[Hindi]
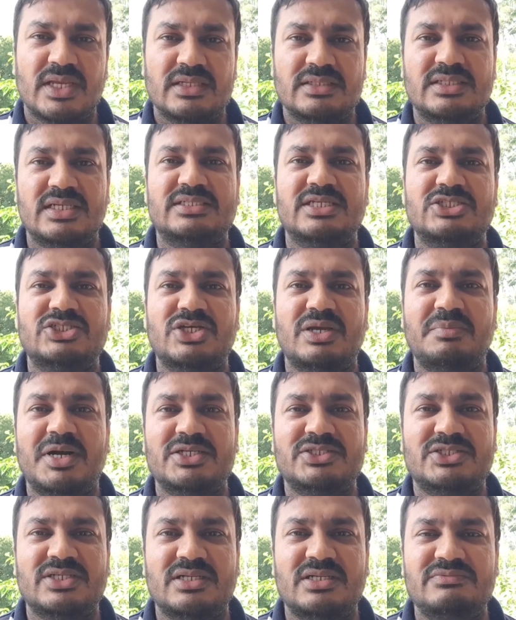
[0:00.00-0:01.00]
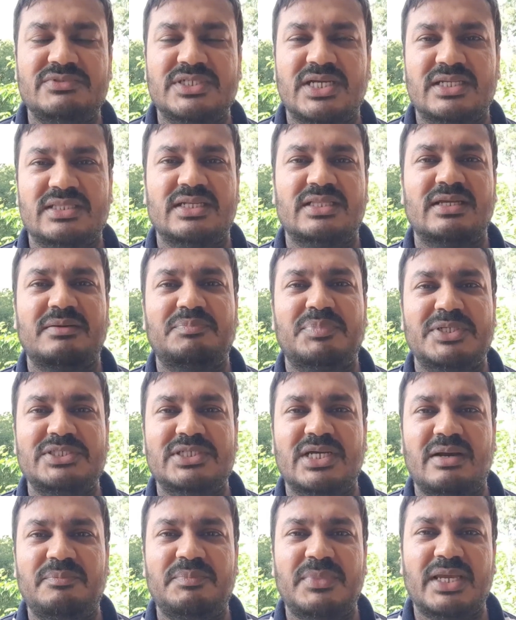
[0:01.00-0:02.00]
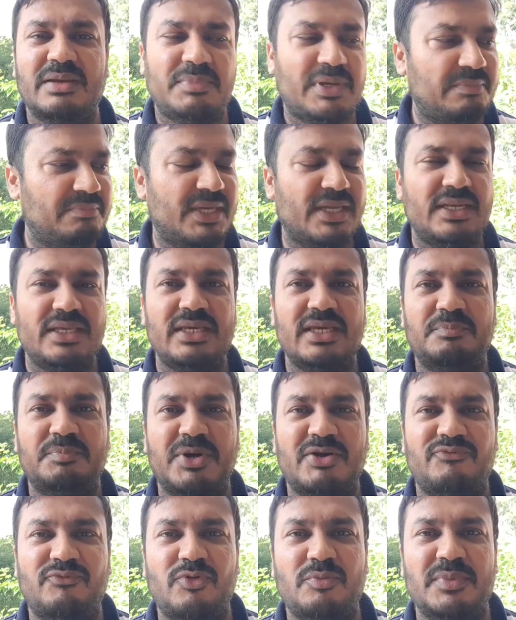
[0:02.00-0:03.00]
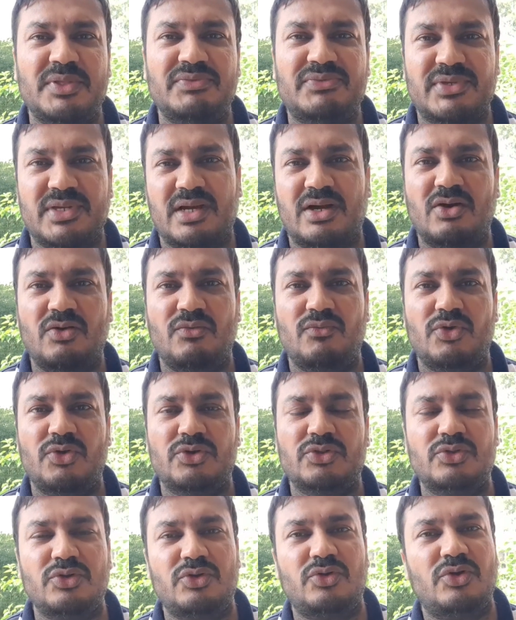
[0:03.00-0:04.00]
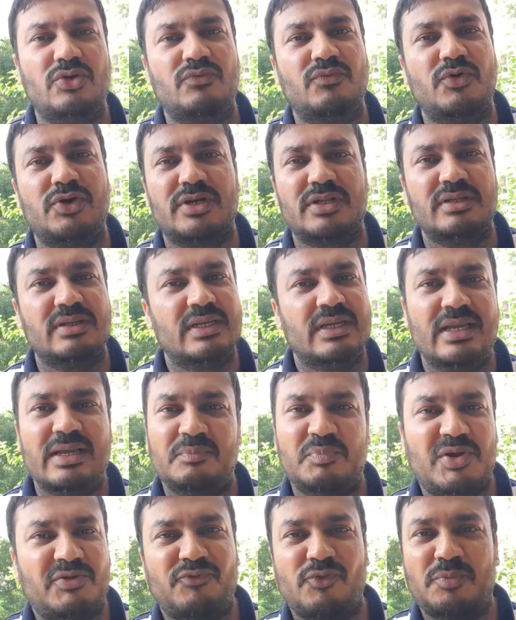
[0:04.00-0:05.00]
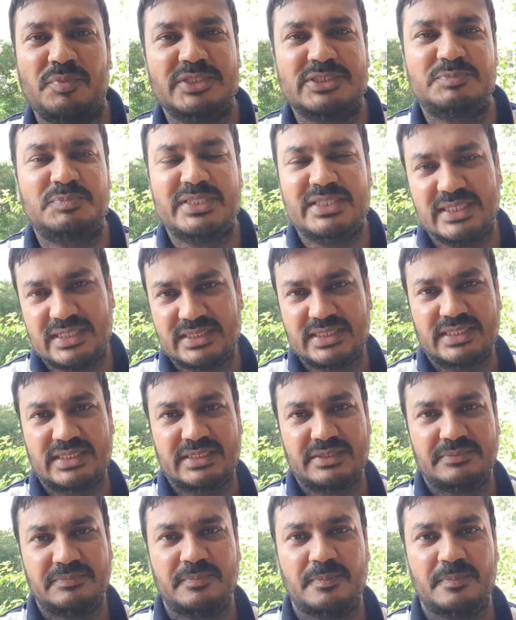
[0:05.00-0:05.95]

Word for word: जैसे शहबाज शरीफ जाता था पंजाब में कि भाई मेरी ये परफॉर्मेंस है आओ वोट दो लोग वोट परफॉर्मेंस पे देते थे